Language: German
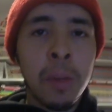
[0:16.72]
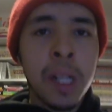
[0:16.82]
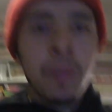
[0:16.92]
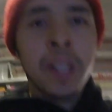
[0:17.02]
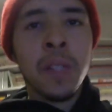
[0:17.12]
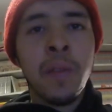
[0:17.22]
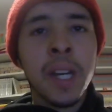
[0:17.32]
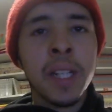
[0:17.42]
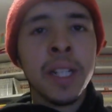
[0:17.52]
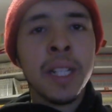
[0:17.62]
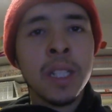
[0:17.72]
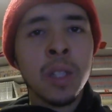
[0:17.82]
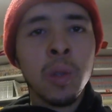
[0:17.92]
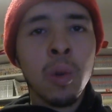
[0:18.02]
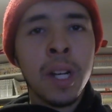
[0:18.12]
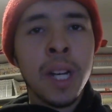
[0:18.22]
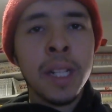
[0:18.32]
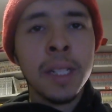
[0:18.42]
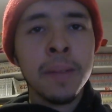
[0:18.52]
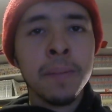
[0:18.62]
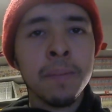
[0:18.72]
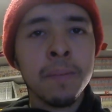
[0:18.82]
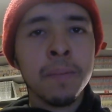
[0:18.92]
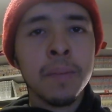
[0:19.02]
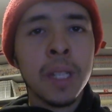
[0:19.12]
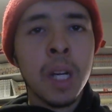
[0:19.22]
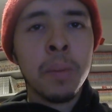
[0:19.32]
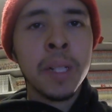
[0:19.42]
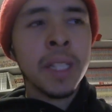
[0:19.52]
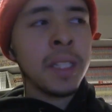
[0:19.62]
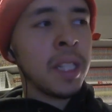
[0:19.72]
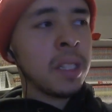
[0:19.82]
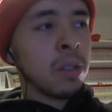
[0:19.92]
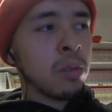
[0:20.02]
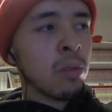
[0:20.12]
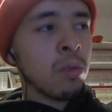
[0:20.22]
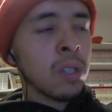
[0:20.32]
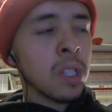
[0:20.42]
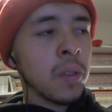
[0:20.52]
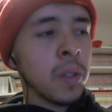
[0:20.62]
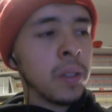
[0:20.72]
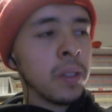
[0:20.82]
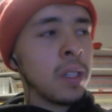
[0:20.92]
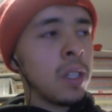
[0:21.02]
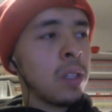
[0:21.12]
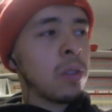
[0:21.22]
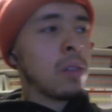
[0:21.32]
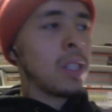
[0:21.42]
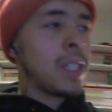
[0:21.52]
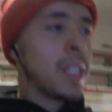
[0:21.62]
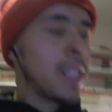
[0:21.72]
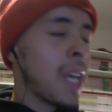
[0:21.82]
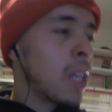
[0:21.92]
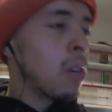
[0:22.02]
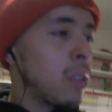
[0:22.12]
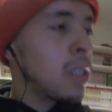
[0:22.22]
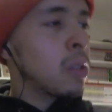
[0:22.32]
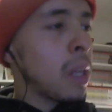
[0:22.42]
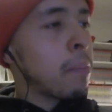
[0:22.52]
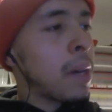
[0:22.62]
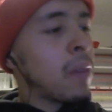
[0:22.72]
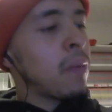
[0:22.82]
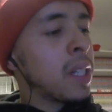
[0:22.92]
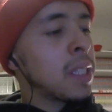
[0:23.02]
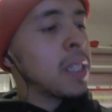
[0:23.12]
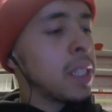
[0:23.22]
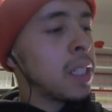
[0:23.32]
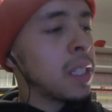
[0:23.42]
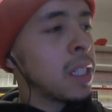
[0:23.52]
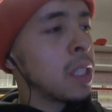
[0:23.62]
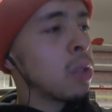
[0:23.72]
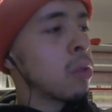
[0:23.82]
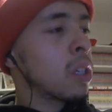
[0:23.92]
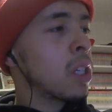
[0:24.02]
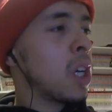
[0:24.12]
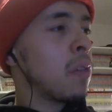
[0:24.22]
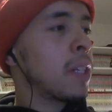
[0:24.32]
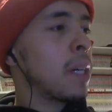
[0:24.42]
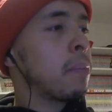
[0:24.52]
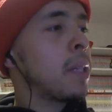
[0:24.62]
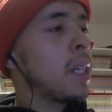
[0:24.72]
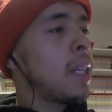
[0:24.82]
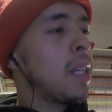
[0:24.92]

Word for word: Normalerweise wäre der so klein, aber der ist jetzt groß geworden. So, ich zeige euch dann mal, was ich hier so gekauft habe.